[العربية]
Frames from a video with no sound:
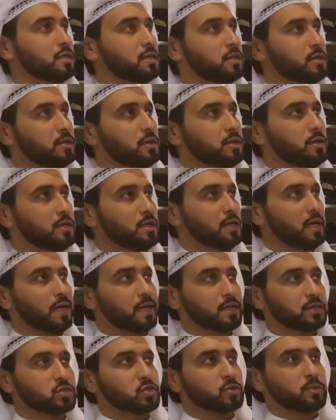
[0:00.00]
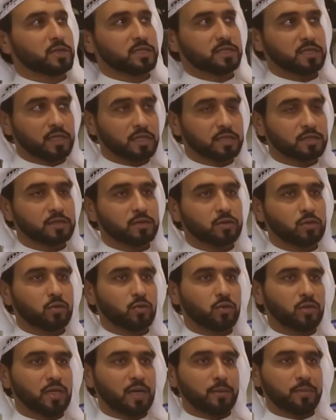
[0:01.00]
آه حق السوبر تشارج
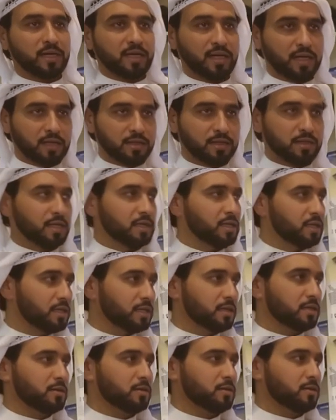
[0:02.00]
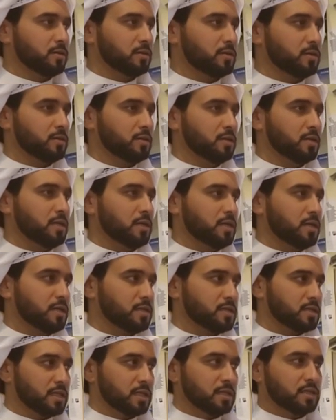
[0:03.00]
يكون ابجريد يعني احنا
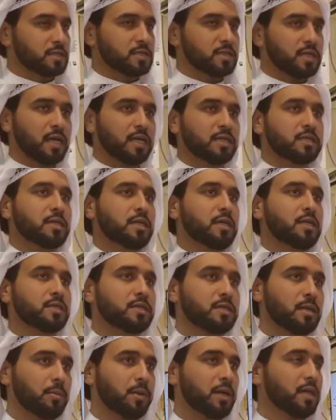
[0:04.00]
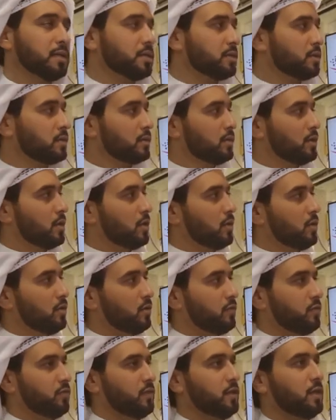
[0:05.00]
آه نزيد سعه التبريد
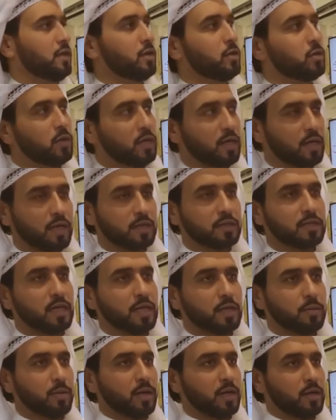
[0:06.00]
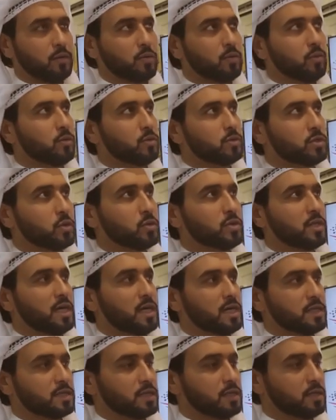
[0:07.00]
في كولارات اكبر
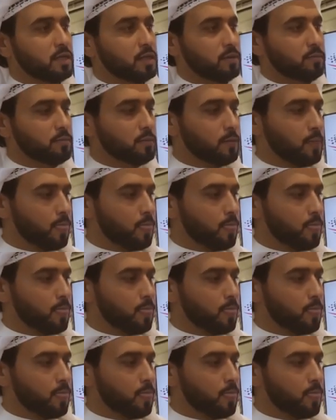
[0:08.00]
وجوده احسن نعم.